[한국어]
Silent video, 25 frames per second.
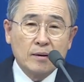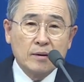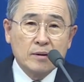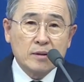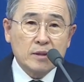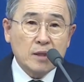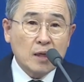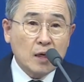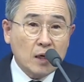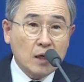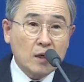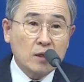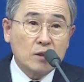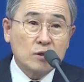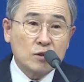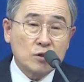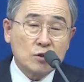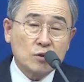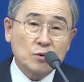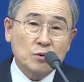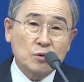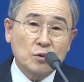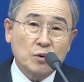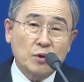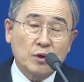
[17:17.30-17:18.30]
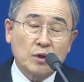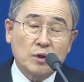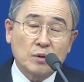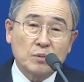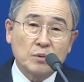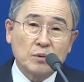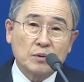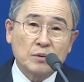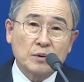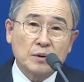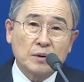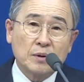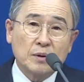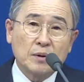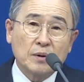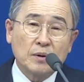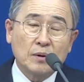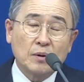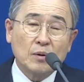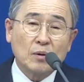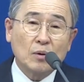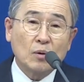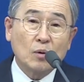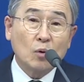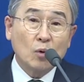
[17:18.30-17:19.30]
사랑하는 성도 여러분,
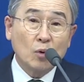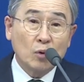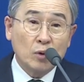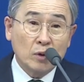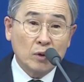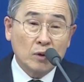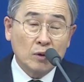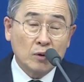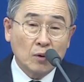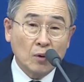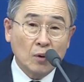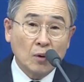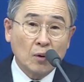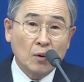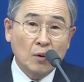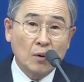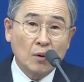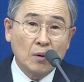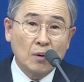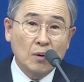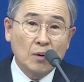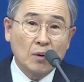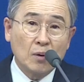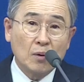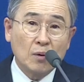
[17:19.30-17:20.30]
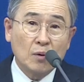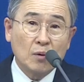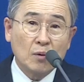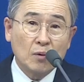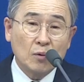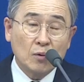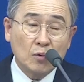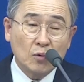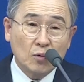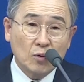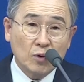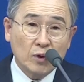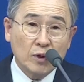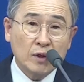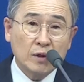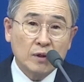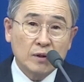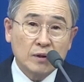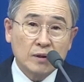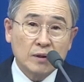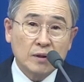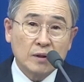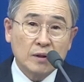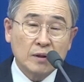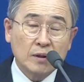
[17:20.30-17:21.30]
오늘도
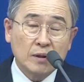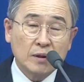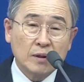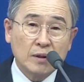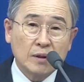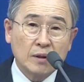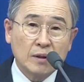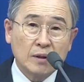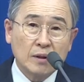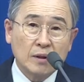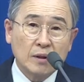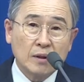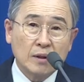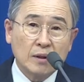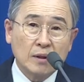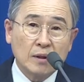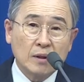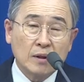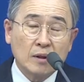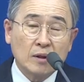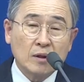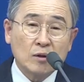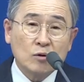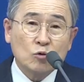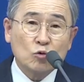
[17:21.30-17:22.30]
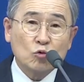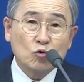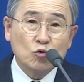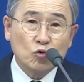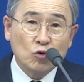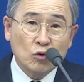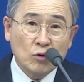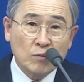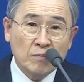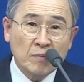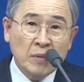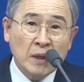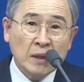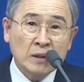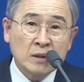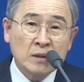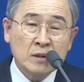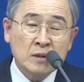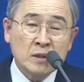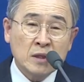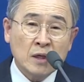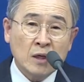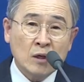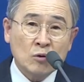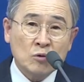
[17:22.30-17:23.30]
우리는 구원받은
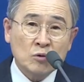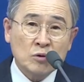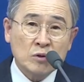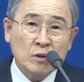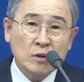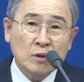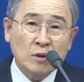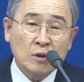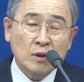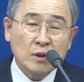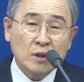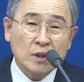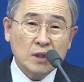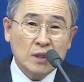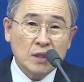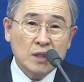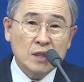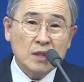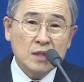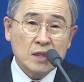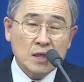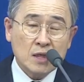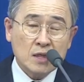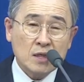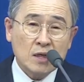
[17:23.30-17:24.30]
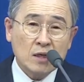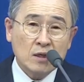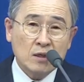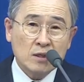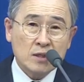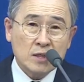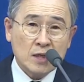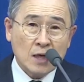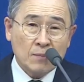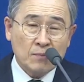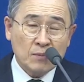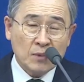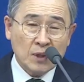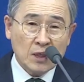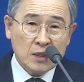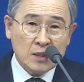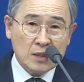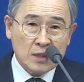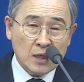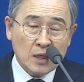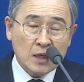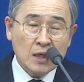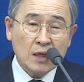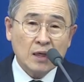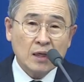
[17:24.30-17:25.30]
자로서 이 세상을 잠깐
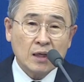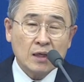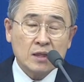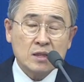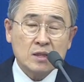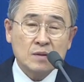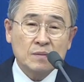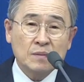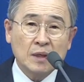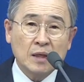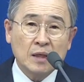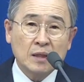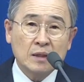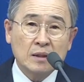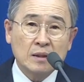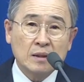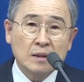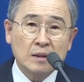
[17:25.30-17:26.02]
살아가지만